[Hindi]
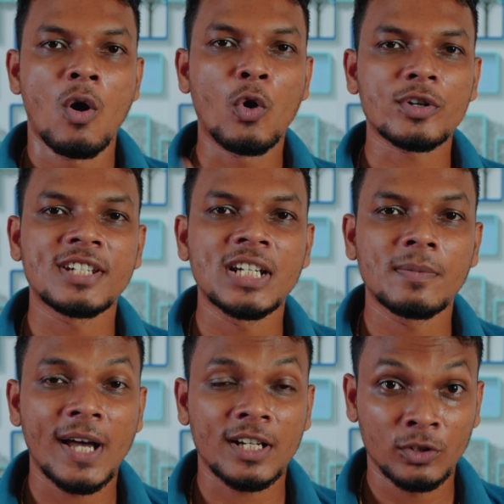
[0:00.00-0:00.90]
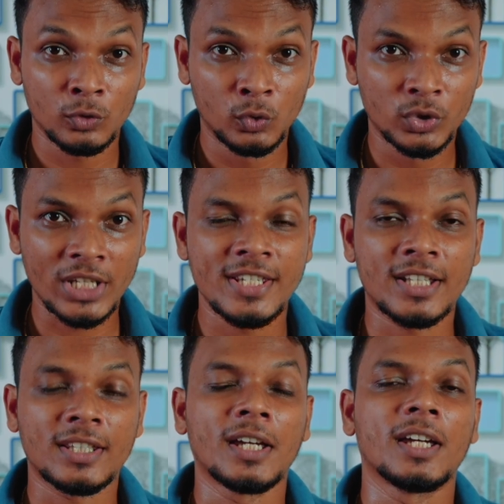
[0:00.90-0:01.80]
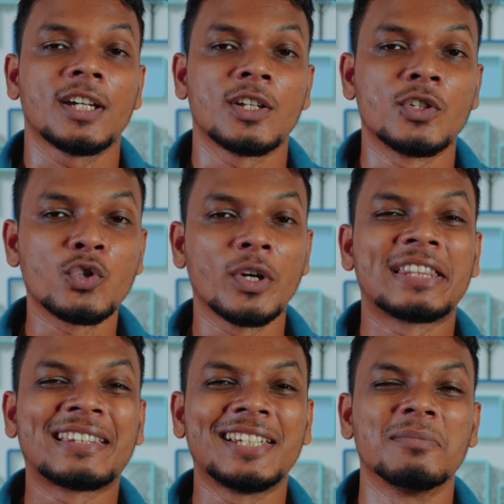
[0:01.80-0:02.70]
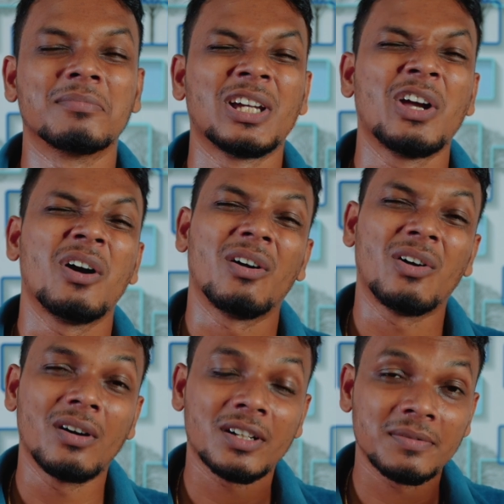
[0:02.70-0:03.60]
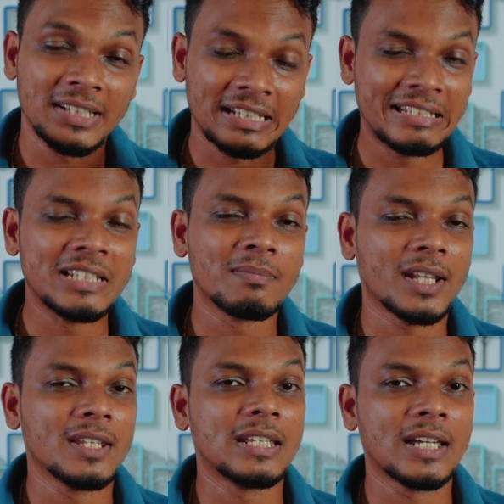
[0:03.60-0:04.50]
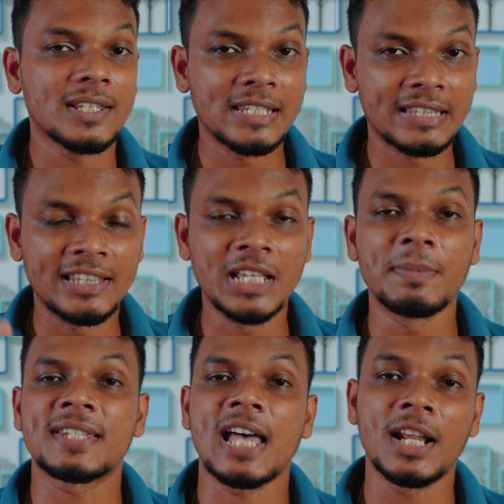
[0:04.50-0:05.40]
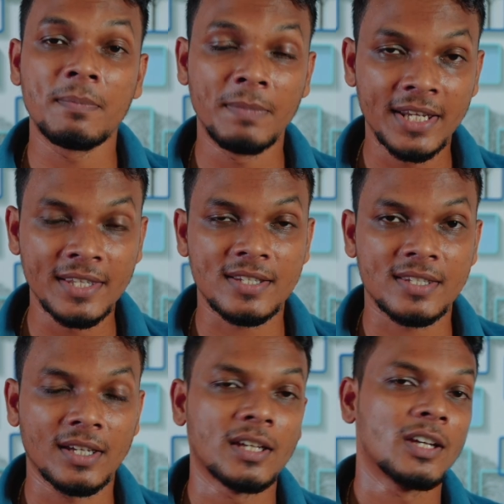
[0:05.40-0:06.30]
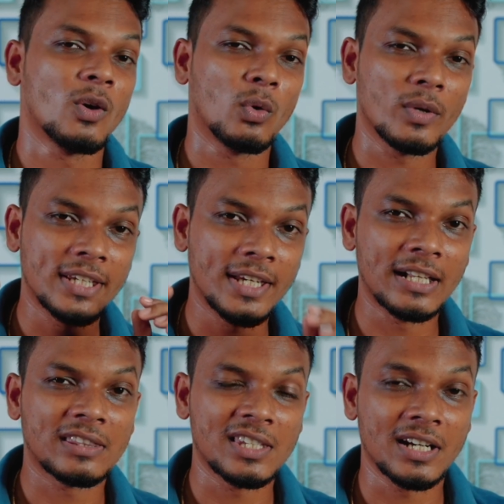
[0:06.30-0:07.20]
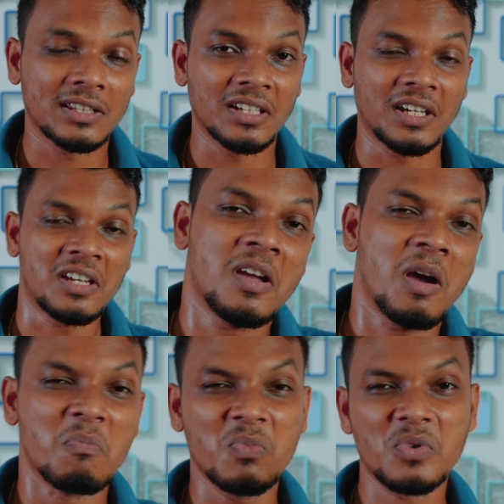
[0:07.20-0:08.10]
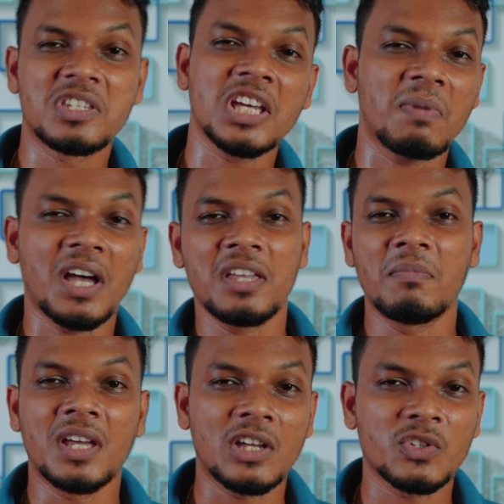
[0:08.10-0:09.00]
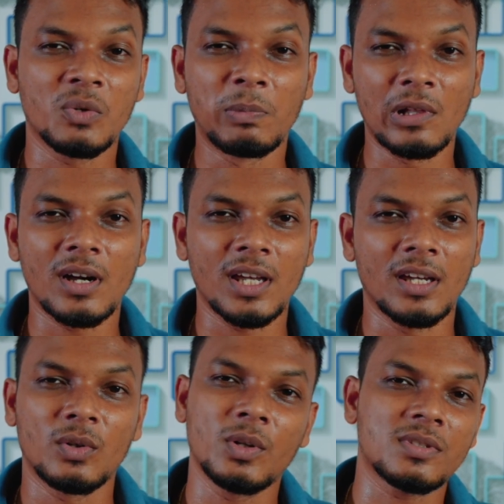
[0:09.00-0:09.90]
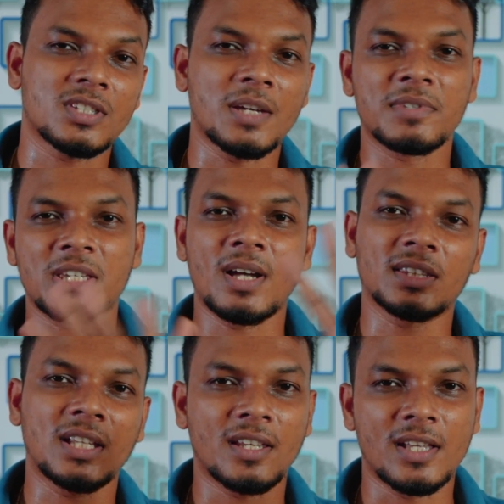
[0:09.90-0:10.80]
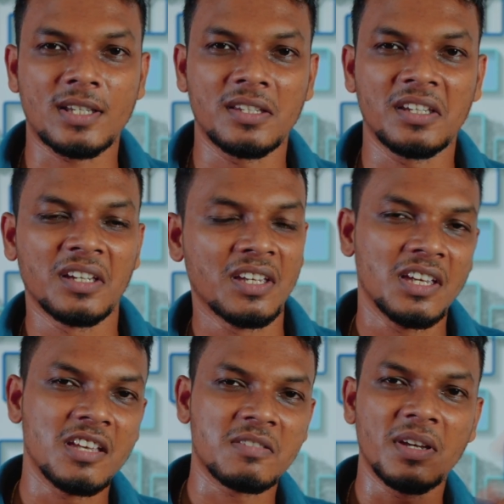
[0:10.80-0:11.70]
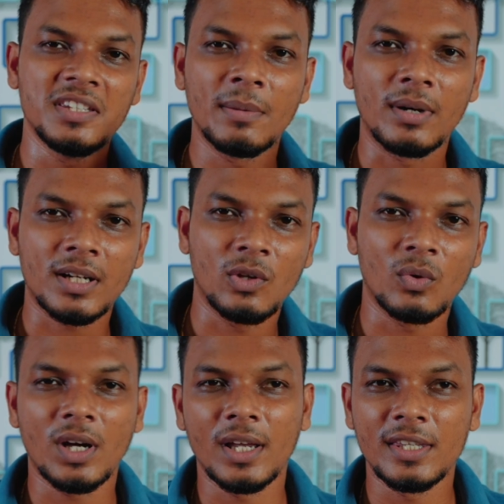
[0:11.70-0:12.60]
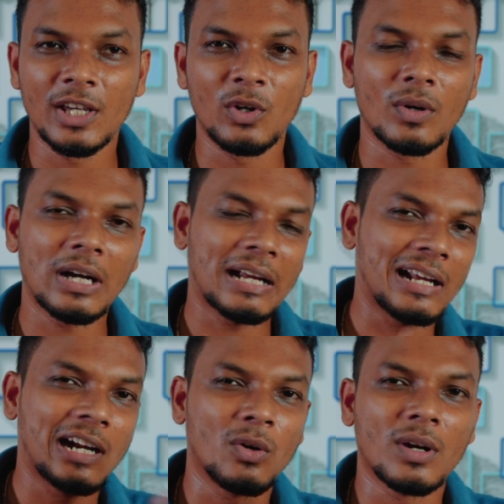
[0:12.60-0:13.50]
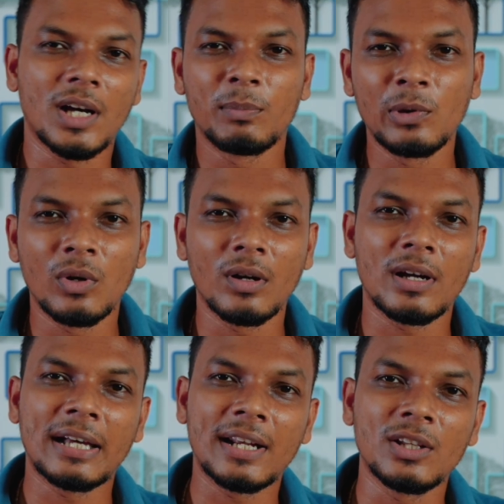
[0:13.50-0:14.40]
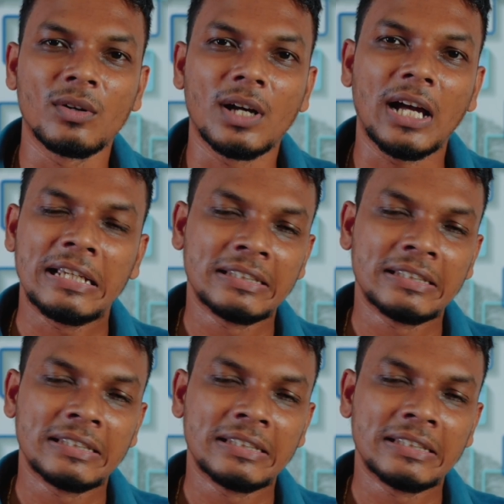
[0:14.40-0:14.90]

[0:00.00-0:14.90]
होस्टिंग के बाद दूसरा चीज आता है जो है थीम और यकीन मानिए जितने भी सारे बिगनर्स हैं वो यही गलती करते हैं मुझे भाई मेरा जो ब्लॉग है वो चमचमाता दिखना चाहिए इसमें ये बटन होगा ये होगा रेड होगा ब्लू होगा ग्रीन होगा